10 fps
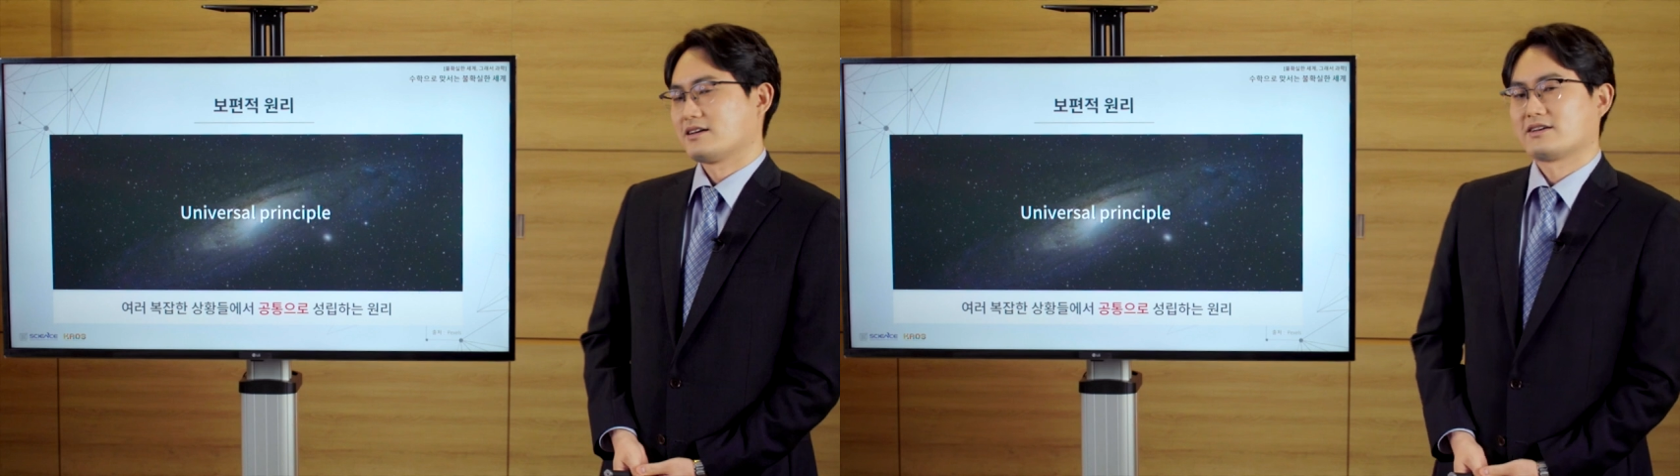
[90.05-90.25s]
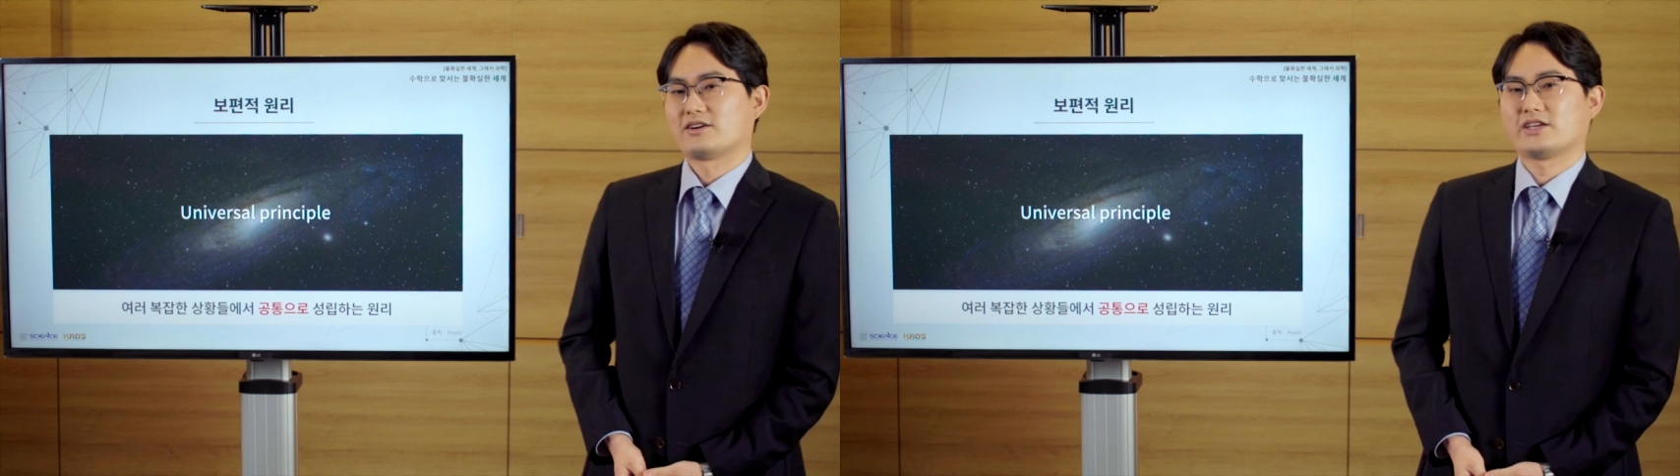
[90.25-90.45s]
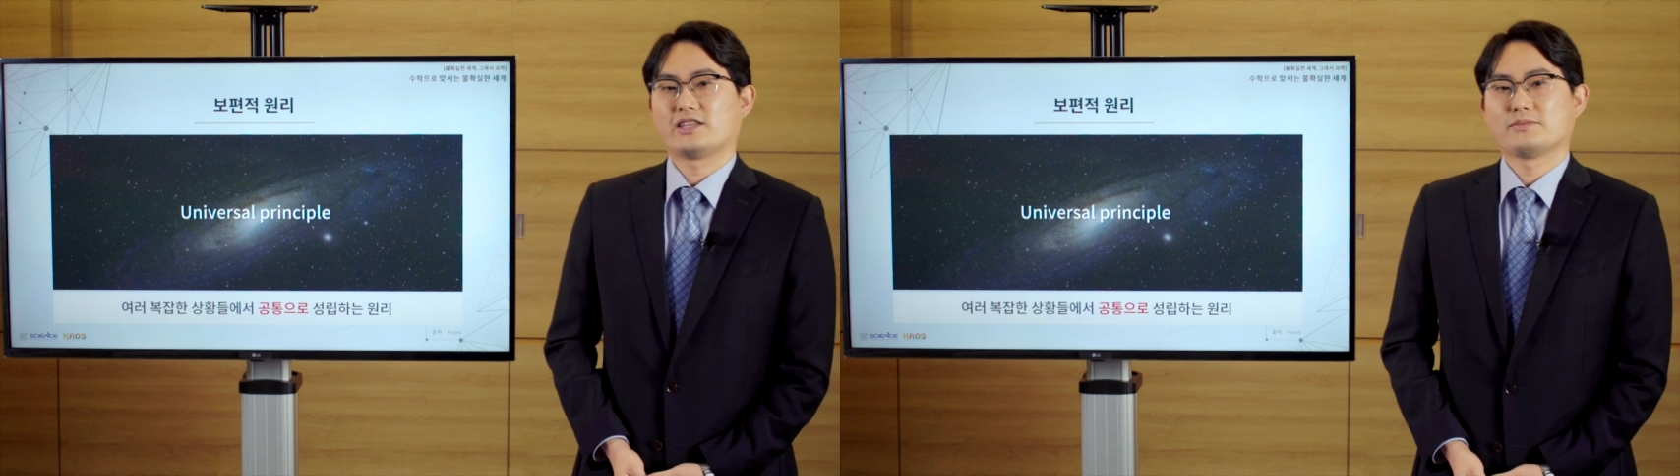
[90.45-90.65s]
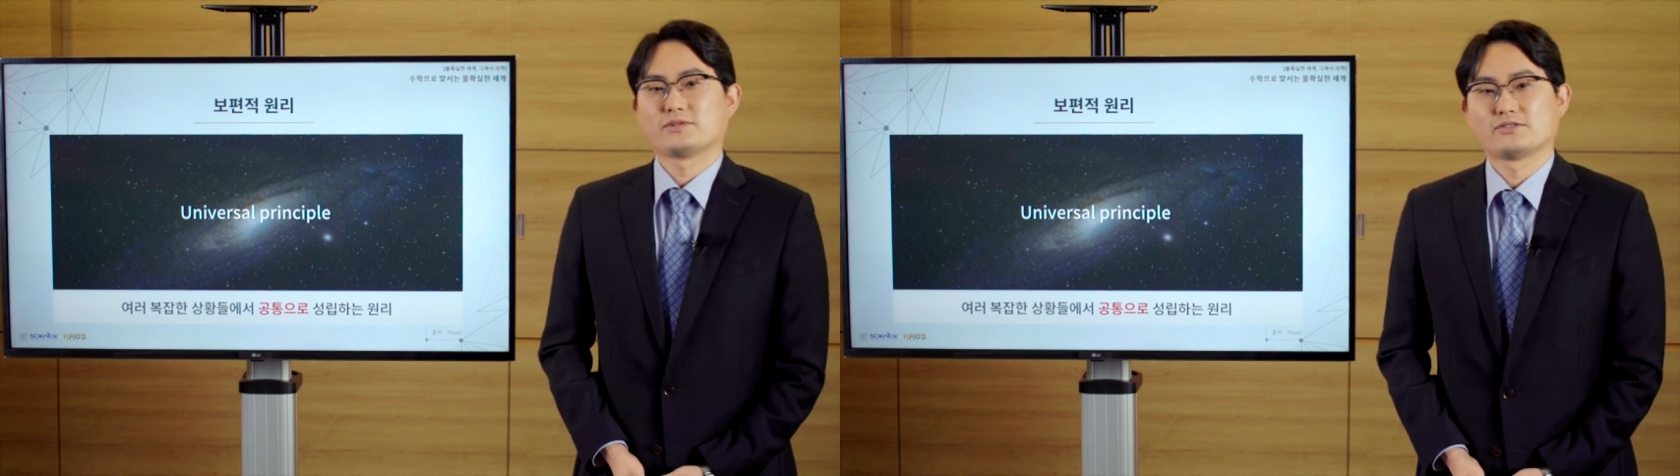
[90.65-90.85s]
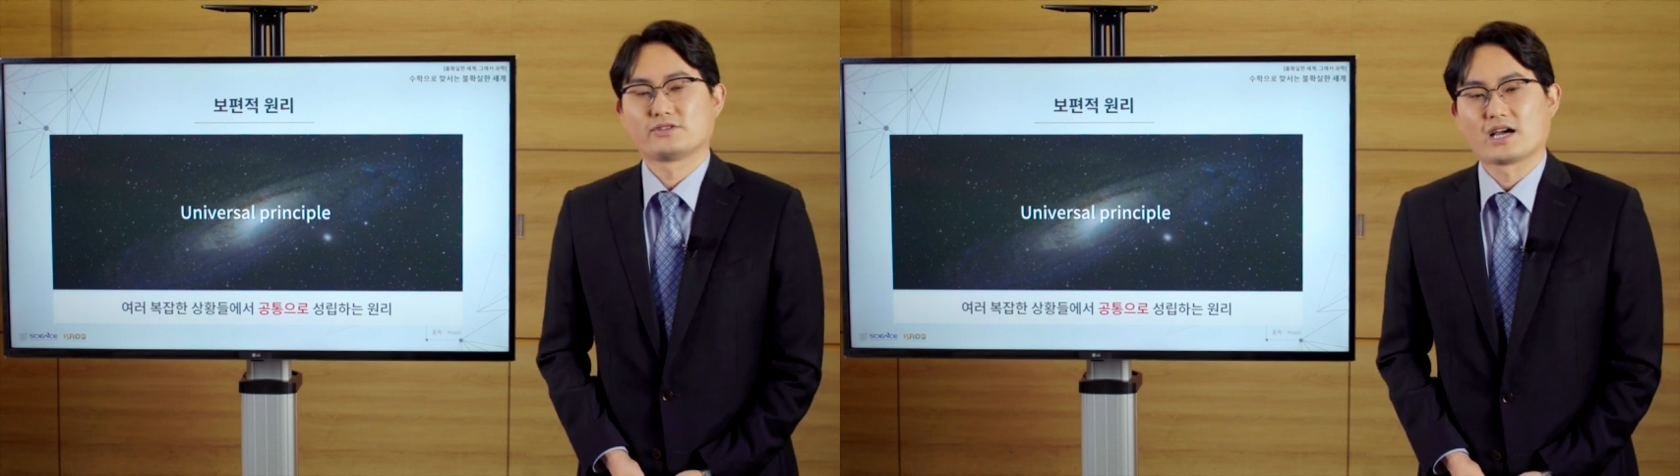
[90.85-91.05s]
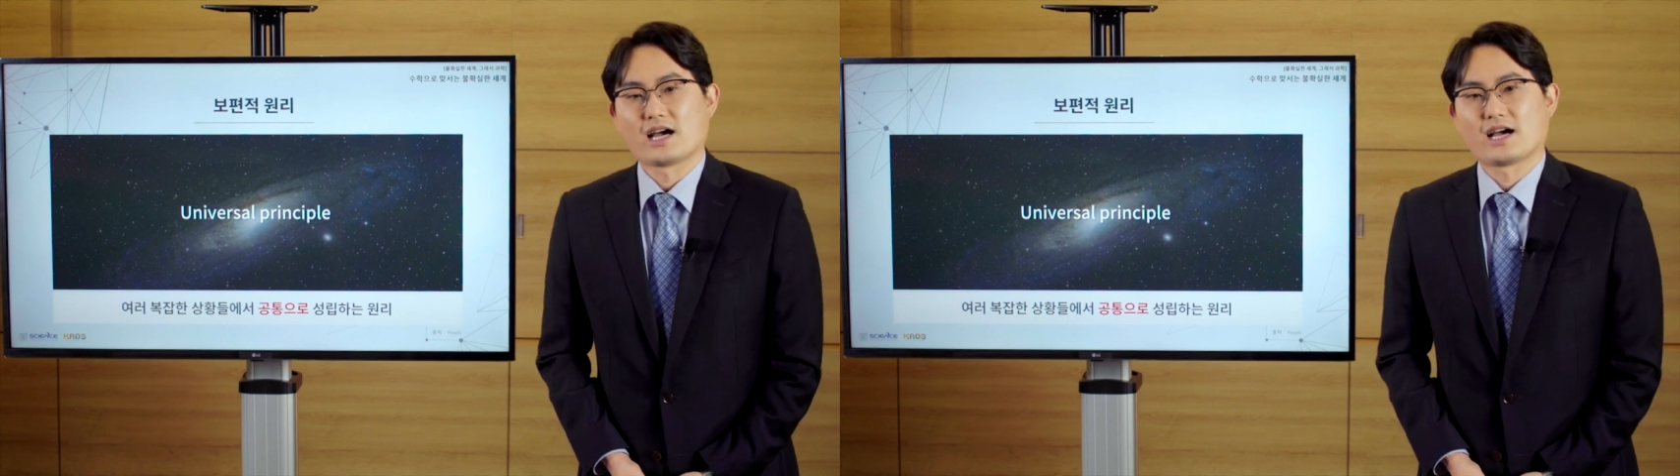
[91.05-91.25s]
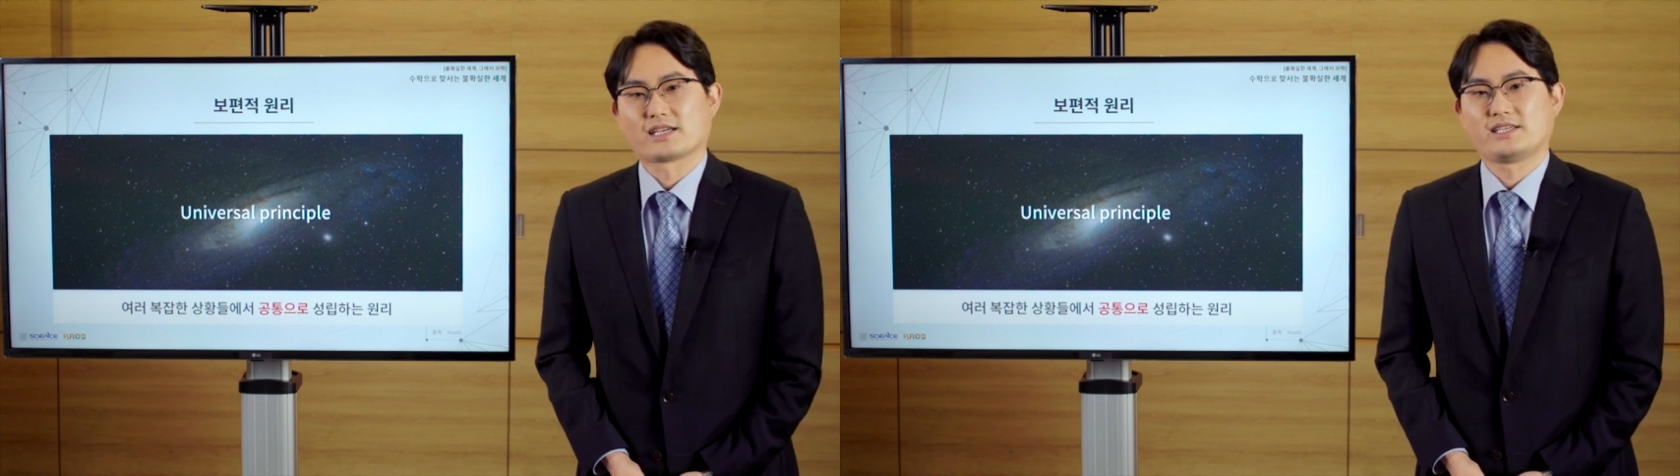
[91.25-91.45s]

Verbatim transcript: 그렇기 때문에 우리가